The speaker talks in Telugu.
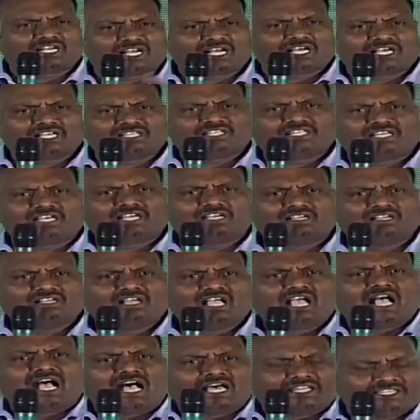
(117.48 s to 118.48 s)
రాదా
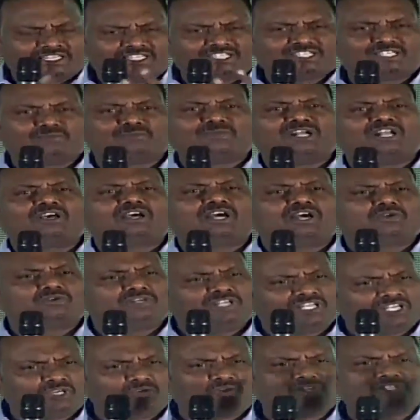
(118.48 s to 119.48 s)
అది ఈ సినిమాలో
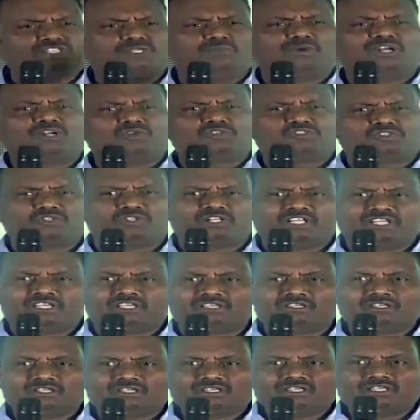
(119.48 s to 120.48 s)
కాకుంటే ఇంకో సినిమాలో వస్తుంది
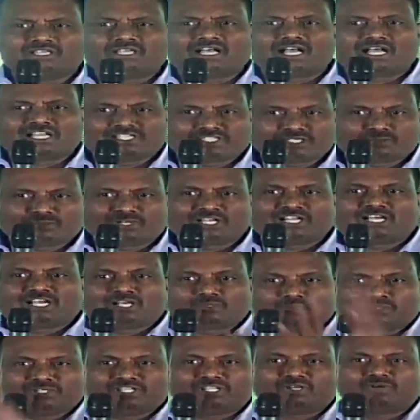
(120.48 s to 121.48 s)
ఆ సినిమాలో
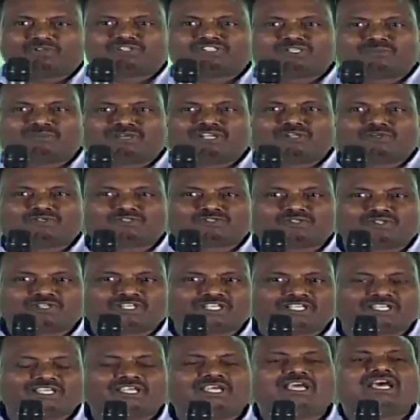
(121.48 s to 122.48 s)
కాకపోతే ఇంకో సినిమాలో
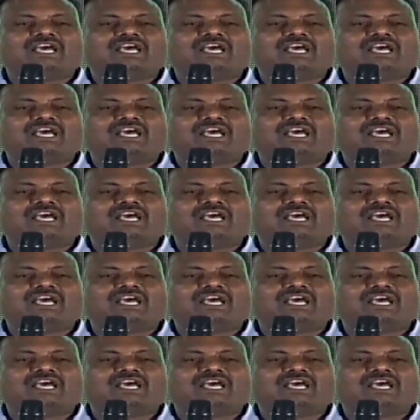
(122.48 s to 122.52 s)
వస్తుంది